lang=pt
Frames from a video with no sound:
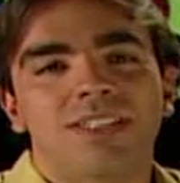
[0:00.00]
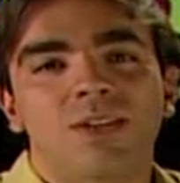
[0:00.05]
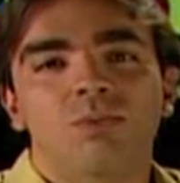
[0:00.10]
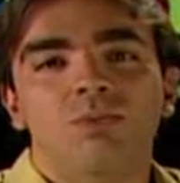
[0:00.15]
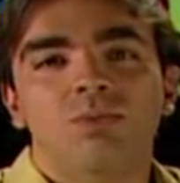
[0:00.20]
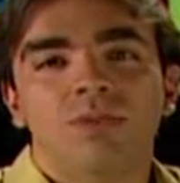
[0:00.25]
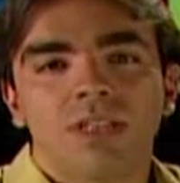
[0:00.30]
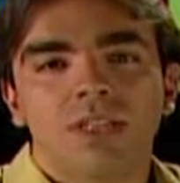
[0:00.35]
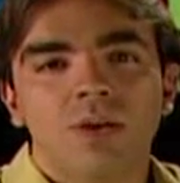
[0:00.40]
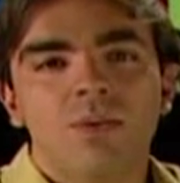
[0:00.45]

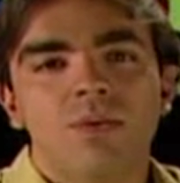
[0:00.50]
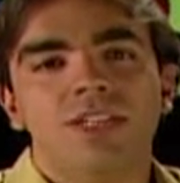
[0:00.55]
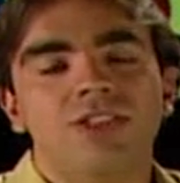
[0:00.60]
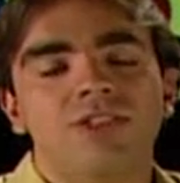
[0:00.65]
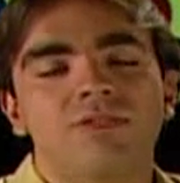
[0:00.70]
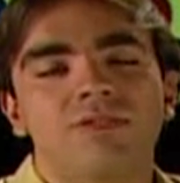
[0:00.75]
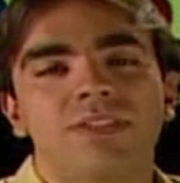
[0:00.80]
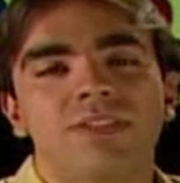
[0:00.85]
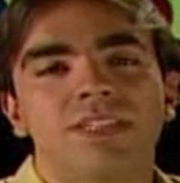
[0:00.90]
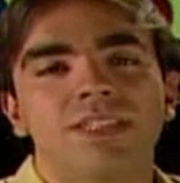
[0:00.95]
são tão
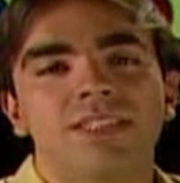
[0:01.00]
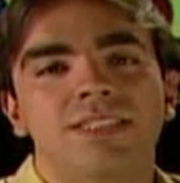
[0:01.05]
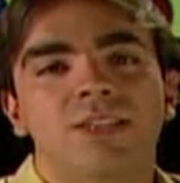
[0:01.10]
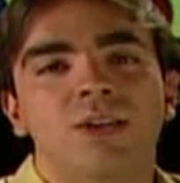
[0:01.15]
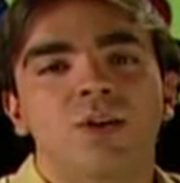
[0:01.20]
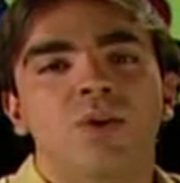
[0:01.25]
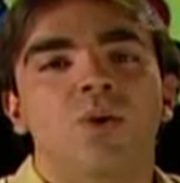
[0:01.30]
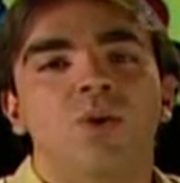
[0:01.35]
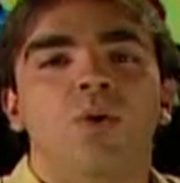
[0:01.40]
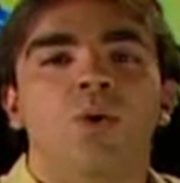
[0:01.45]

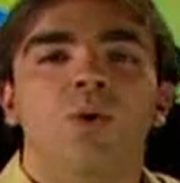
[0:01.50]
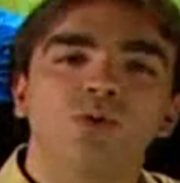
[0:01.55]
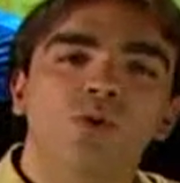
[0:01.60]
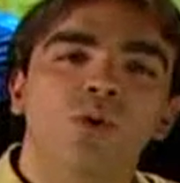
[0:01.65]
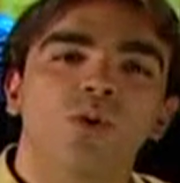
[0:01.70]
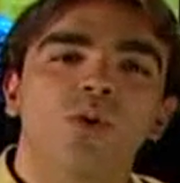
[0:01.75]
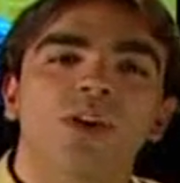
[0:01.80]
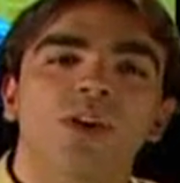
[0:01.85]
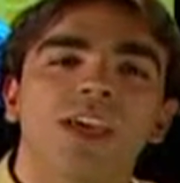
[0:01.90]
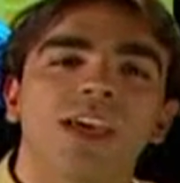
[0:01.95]
cativantes como
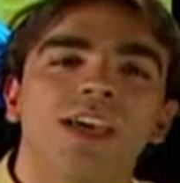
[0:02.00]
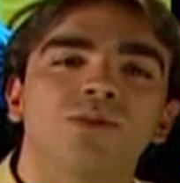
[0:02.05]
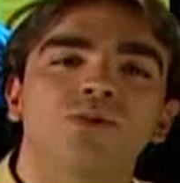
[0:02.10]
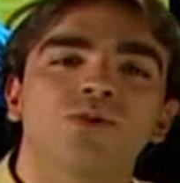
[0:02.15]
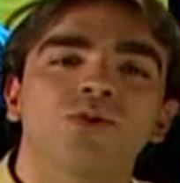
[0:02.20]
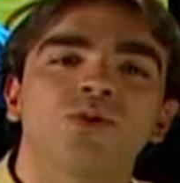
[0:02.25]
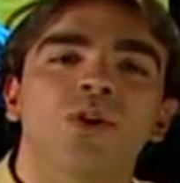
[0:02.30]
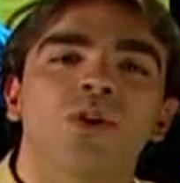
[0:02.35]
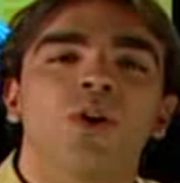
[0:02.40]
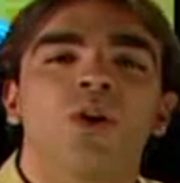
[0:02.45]
os
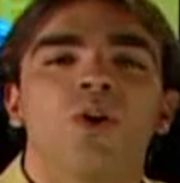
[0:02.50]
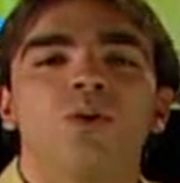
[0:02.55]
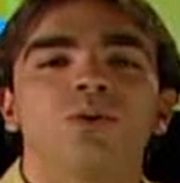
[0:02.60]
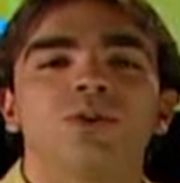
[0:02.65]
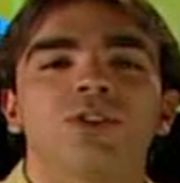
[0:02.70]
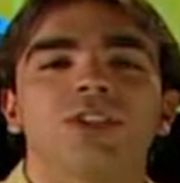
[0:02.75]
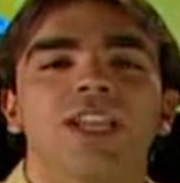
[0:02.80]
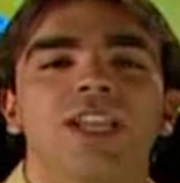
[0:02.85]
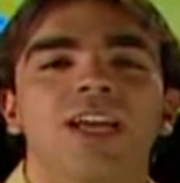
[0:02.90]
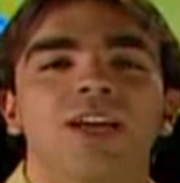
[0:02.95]
roqueiros
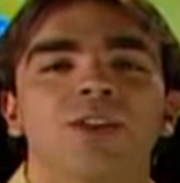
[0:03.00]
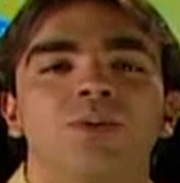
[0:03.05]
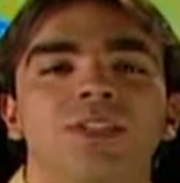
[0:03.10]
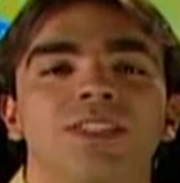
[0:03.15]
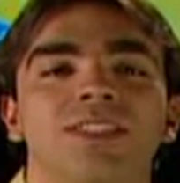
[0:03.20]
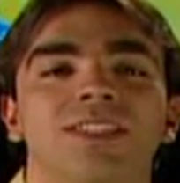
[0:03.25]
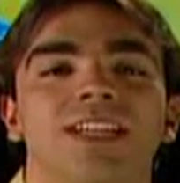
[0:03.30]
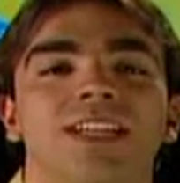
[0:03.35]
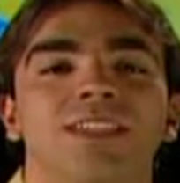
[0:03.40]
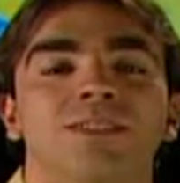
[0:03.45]
ou os
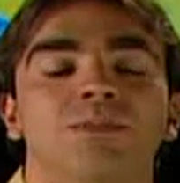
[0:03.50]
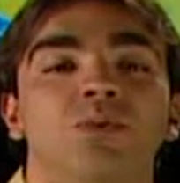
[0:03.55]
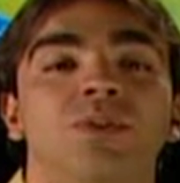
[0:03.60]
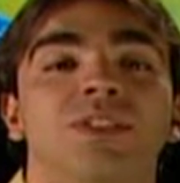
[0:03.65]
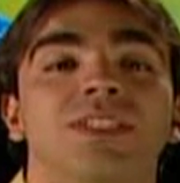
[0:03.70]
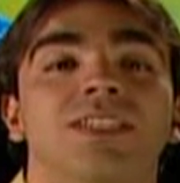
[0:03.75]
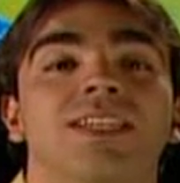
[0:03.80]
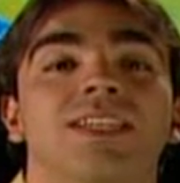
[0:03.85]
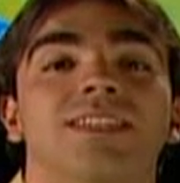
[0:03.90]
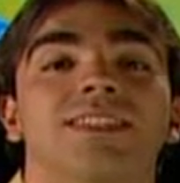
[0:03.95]
criadores das
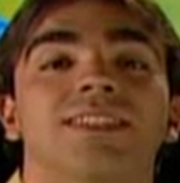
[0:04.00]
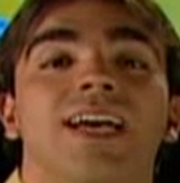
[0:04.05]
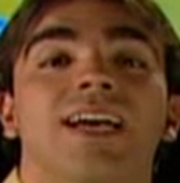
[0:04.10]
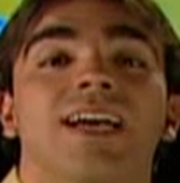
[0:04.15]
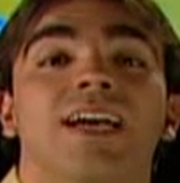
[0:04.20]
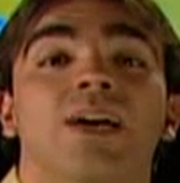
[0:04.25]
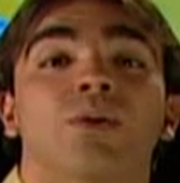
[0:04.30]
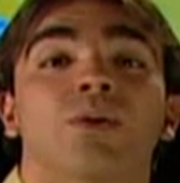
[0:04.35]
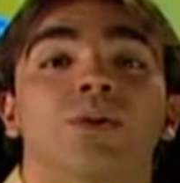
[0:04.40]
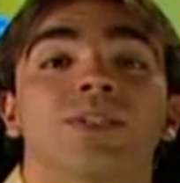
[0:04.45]
músicas que
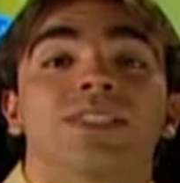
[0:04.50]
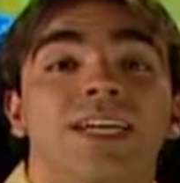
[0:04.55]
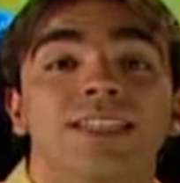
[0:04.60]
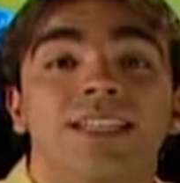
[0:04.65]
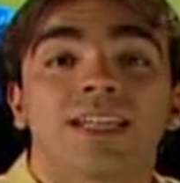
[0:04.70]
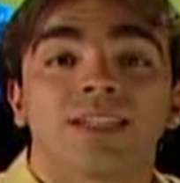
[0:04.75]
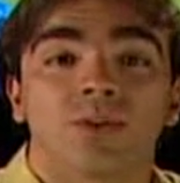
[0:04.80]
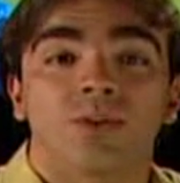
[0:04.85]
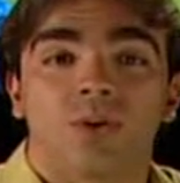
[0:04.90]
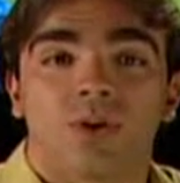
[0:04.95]
a
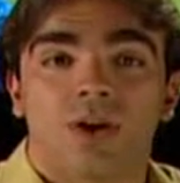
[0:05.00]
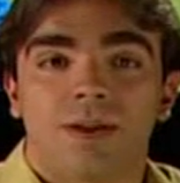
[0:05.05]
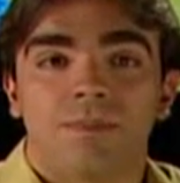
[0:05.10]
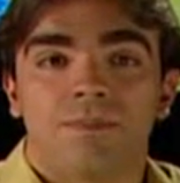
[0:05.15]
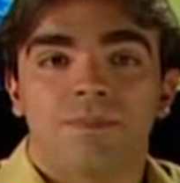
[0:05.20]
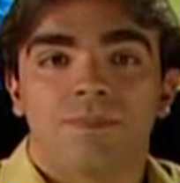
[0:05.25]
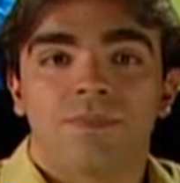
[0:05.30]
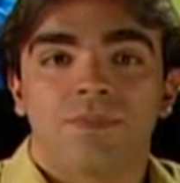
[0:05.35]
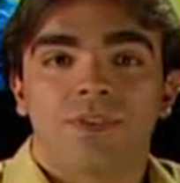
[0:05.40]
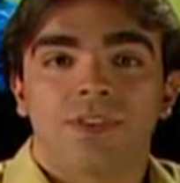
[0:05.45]
garotada
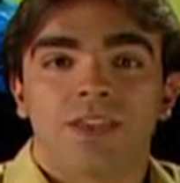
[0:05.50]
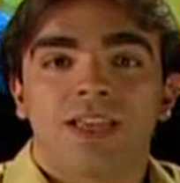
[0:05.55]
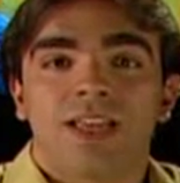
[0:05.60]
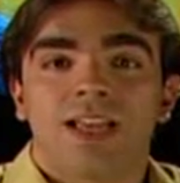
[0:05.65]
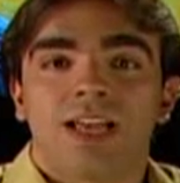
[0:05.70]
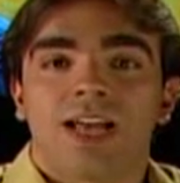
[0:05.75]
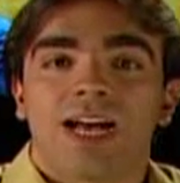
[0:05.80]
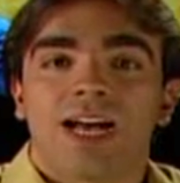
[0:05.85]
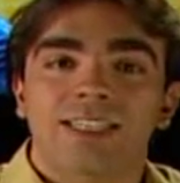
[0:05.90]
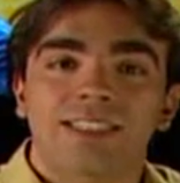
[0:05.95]
adora.
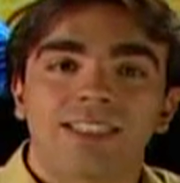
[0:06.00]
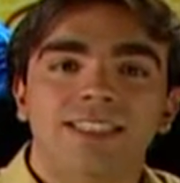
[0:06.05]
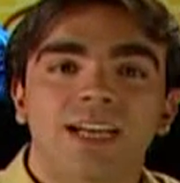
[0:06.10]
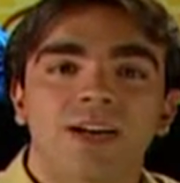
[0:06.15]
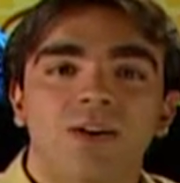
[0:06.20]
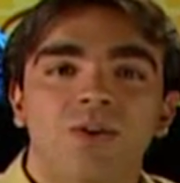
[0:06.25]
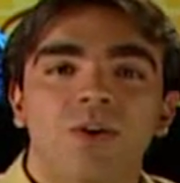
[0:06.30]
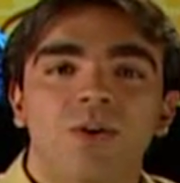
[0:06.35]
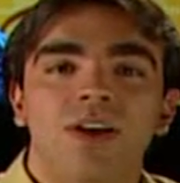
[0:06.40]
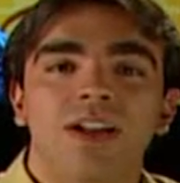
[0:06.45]

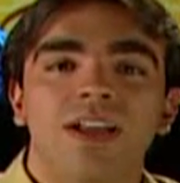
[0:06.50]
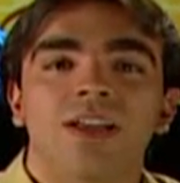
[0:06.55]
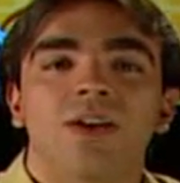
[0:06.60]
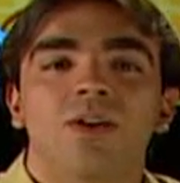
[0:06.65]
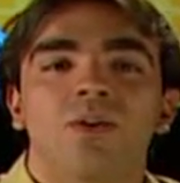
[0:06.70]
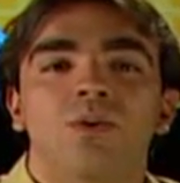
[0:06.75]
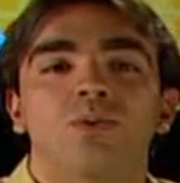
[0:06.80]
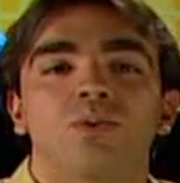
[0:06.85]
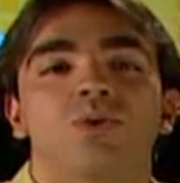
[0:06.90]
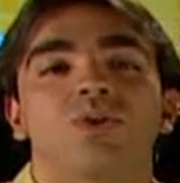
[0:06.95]
Assista agora
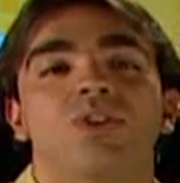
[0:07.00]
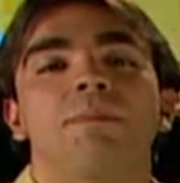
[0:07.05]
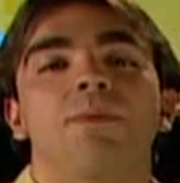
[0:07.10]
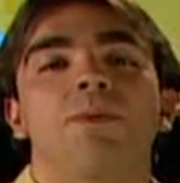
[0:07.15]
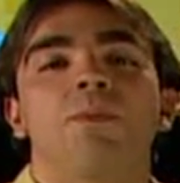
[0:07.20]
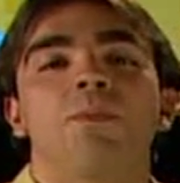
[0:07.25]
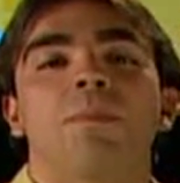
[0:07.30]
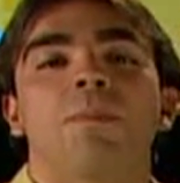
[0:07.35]
o Sempre um